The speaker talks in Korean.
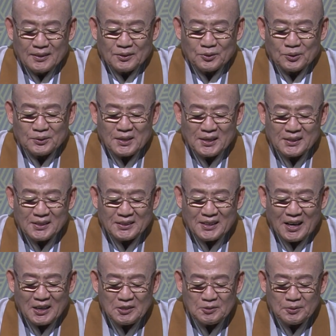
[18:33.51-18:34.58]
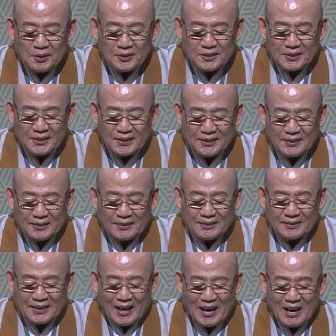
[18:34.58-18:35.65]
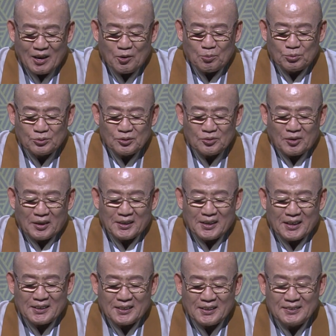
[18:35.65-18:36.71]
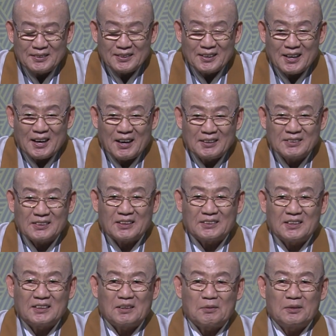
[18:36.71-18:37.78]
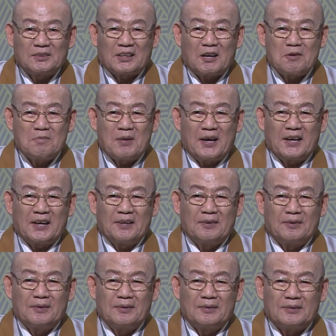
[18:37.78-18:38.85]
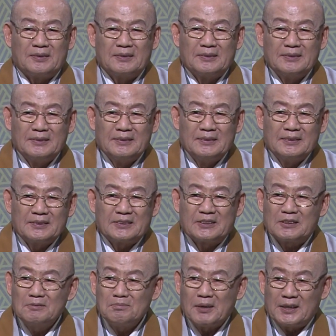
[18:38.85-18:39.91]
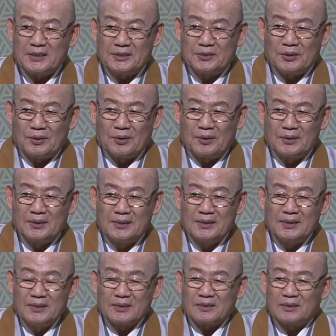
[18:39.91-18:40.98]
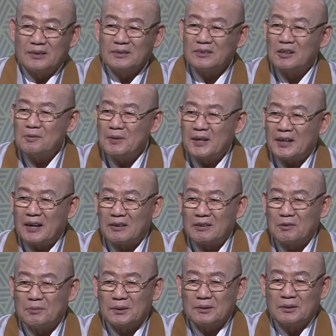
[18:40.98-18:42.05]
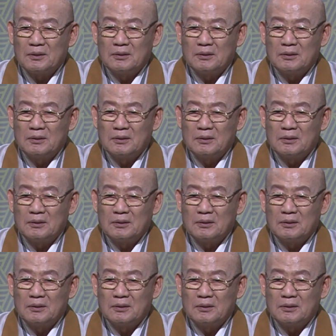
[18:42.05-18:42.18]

초창기 창의정신이 나하고 무슨 관계가 있겠는가 이렇게 대답하는 사람이 많아요. 지금 말이죠. 금검해라 그러면